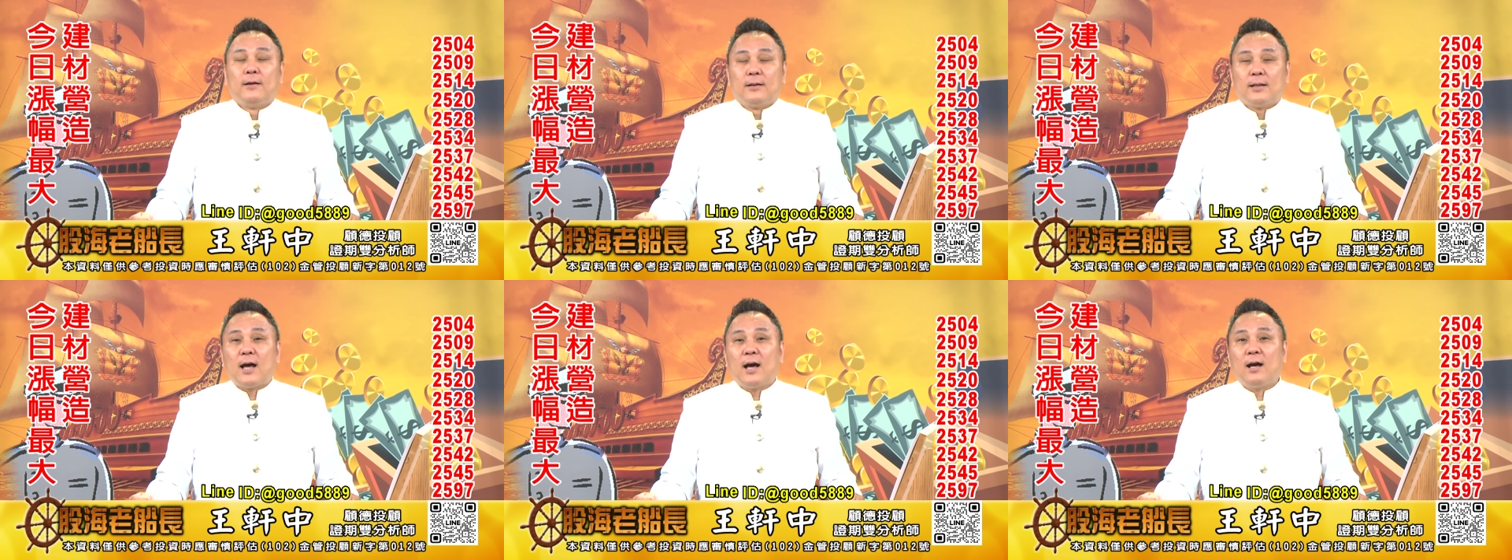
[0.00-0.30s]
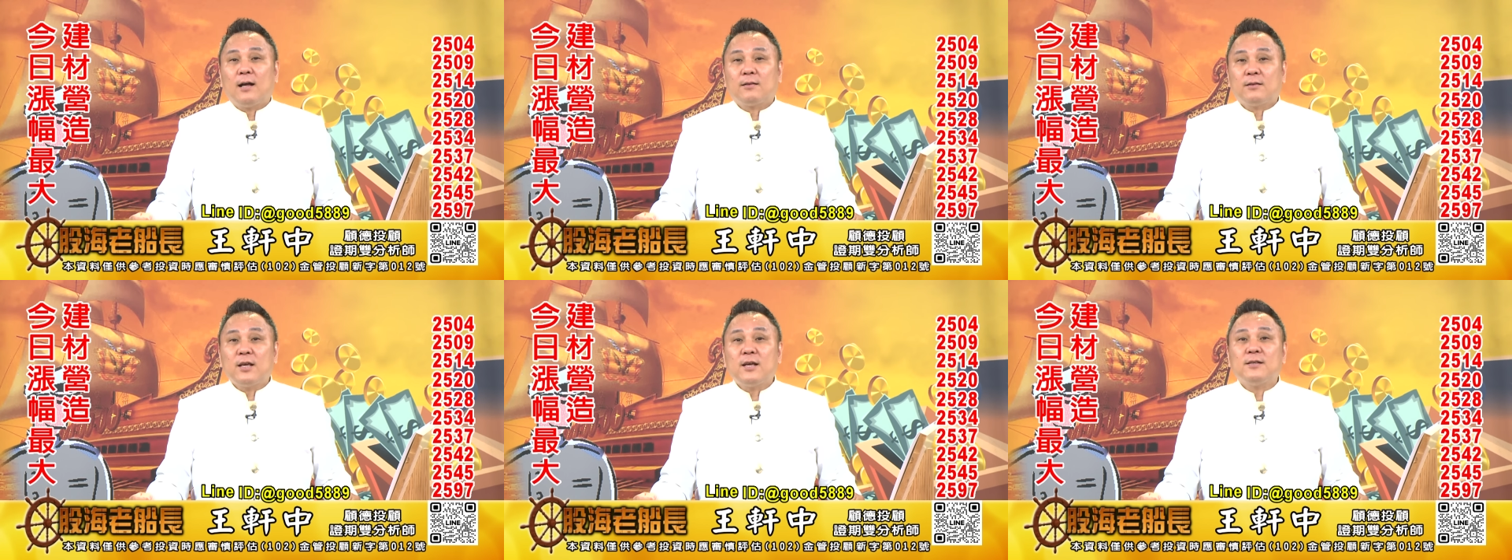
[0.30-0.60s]

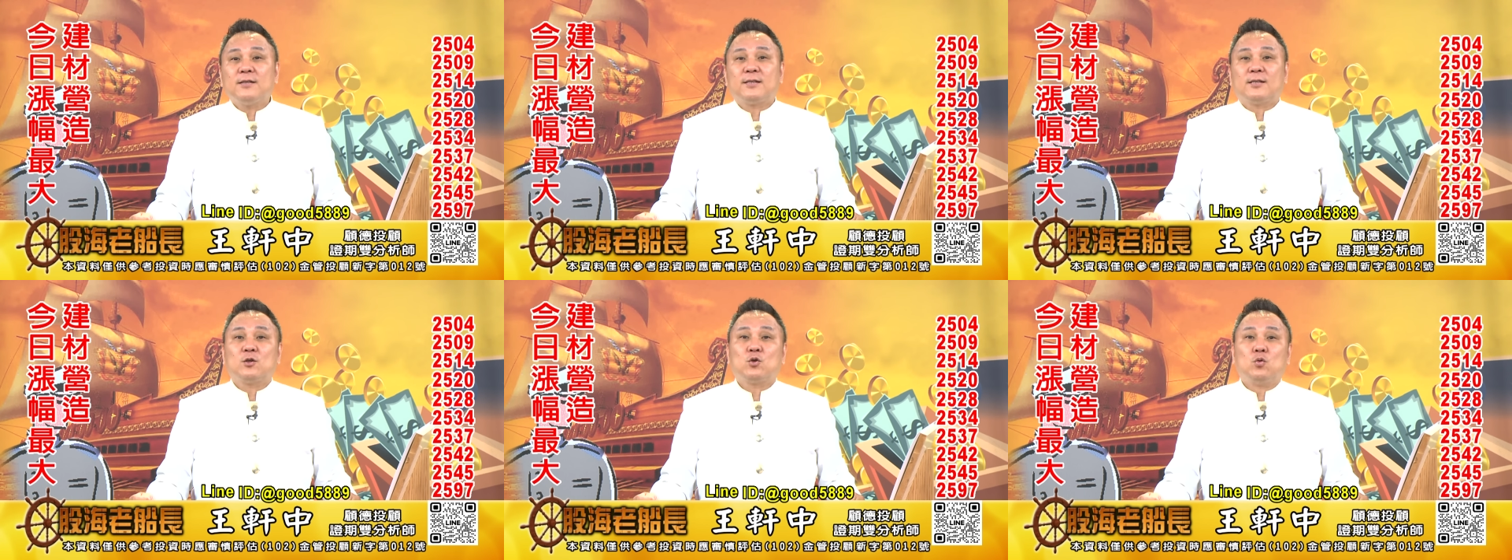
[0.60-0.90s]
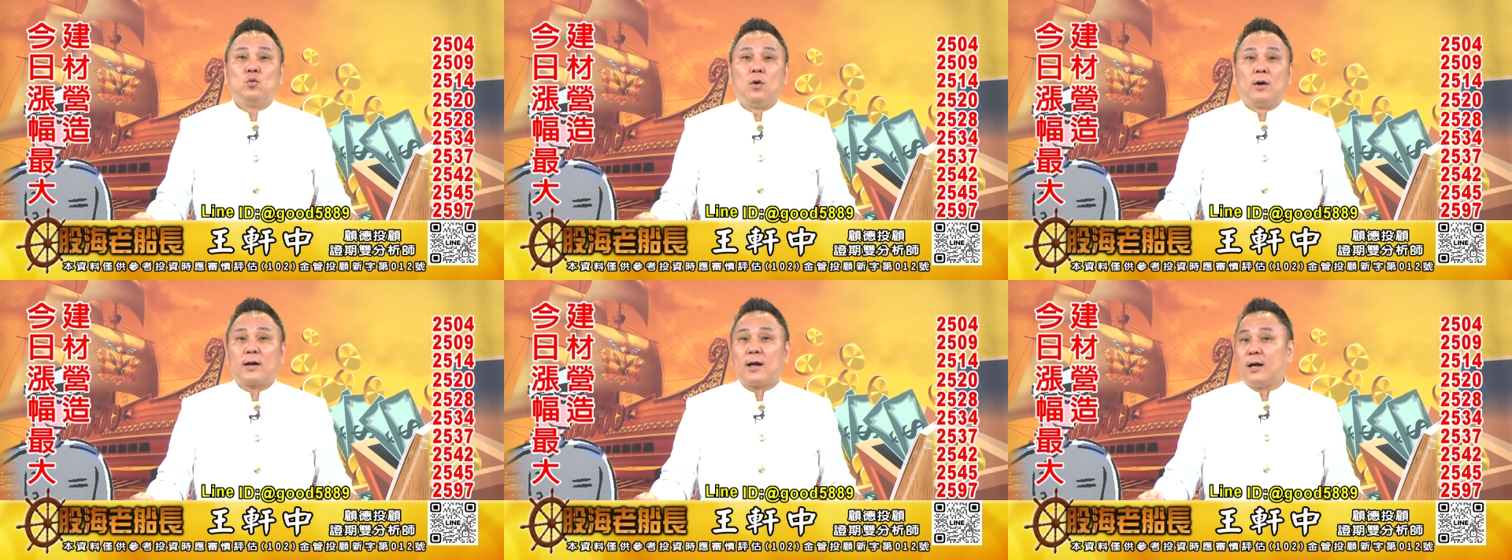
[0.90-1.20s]
那电子
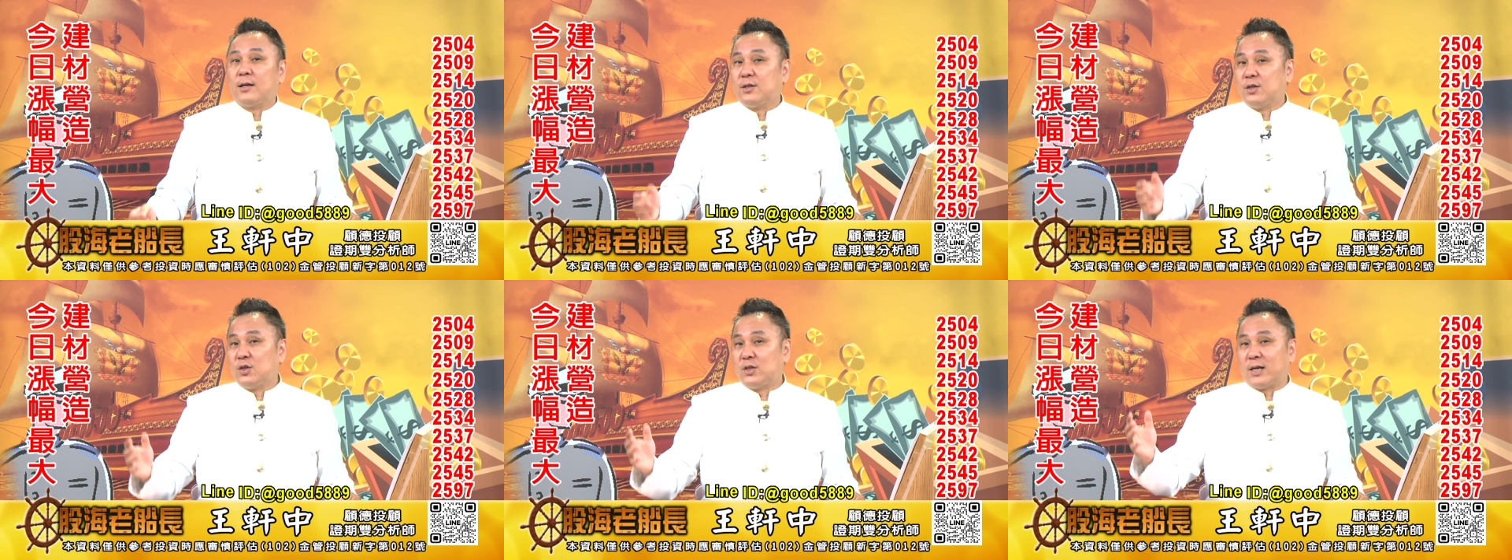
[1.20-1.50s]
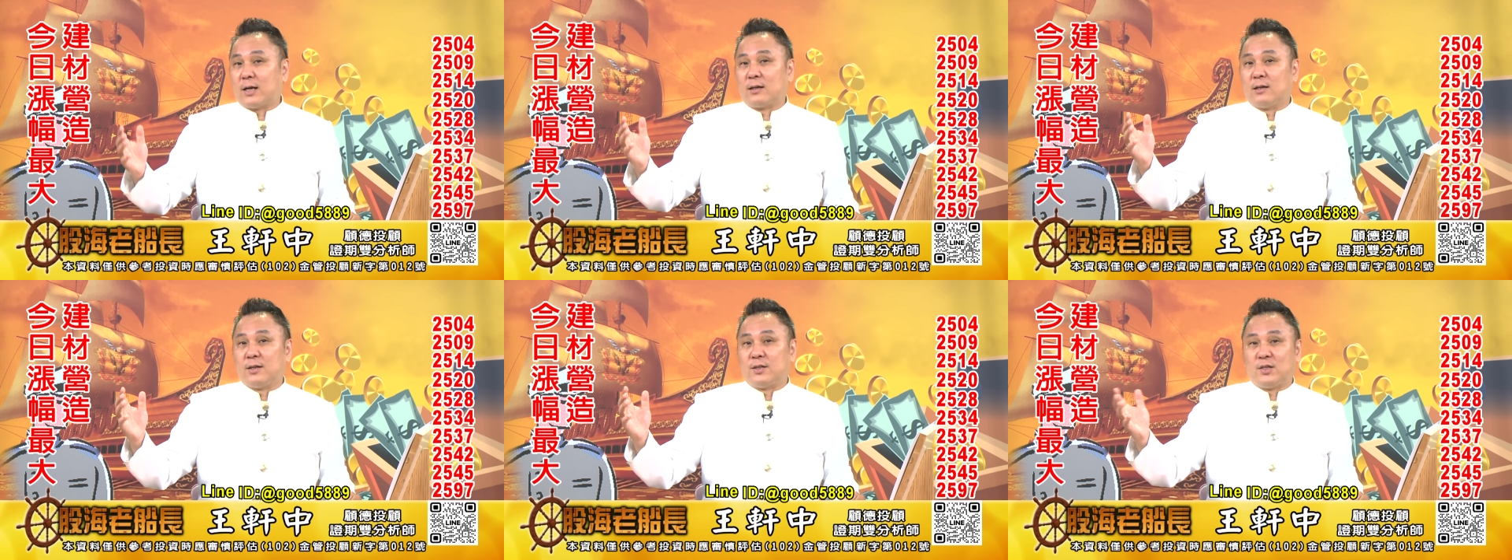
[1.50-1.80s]
股我刚刚已经
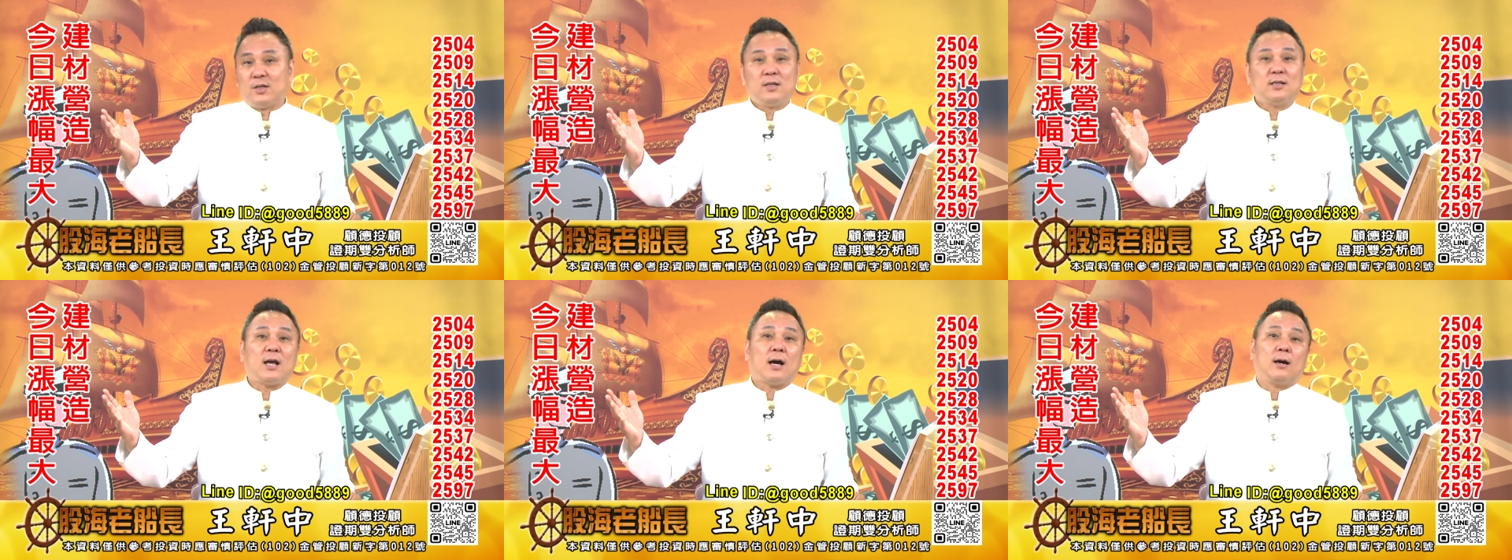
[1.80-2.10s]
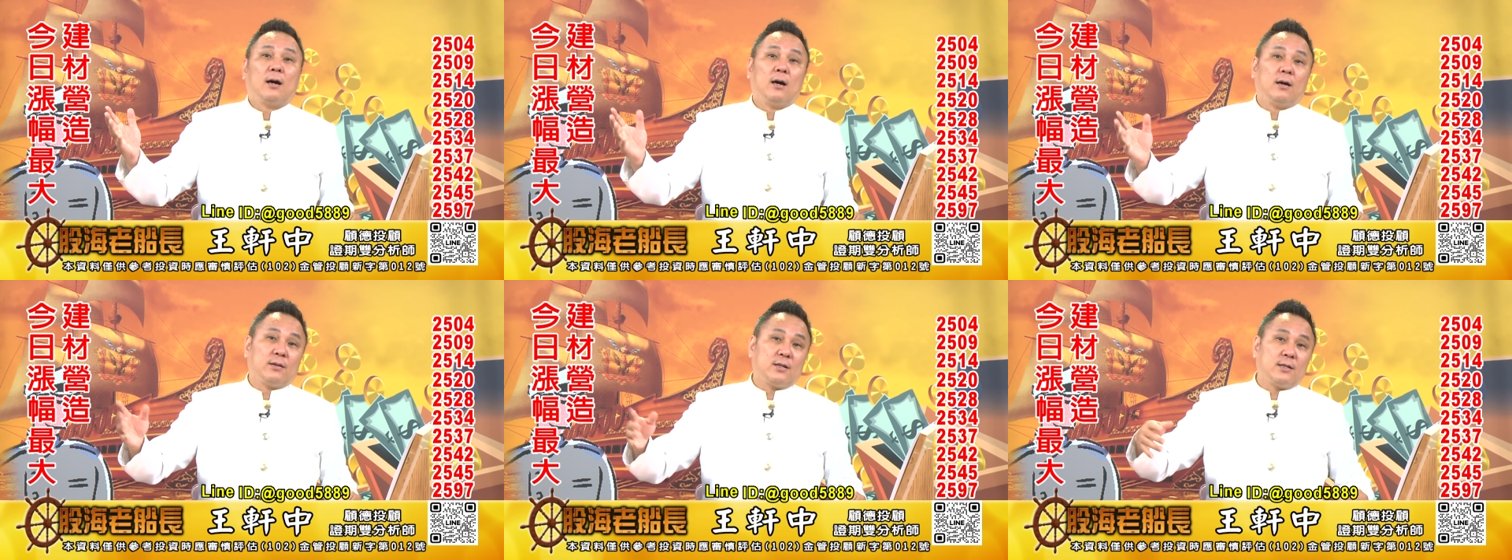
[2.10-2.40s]
讲了几档啊，